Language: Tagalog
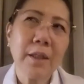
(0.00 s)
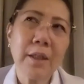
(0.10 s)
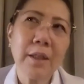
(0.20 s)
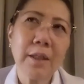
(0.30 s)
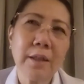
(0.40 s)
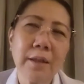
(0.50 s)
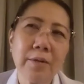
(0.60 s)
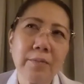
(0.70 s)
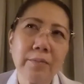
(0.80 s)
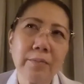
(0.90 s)
uh,
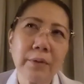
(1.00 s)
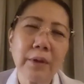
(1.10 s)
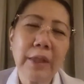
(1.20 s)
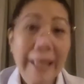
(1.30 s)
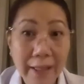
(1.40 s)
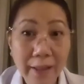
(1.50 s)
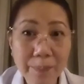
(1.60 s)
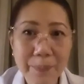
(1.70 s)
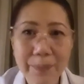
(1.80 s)
help,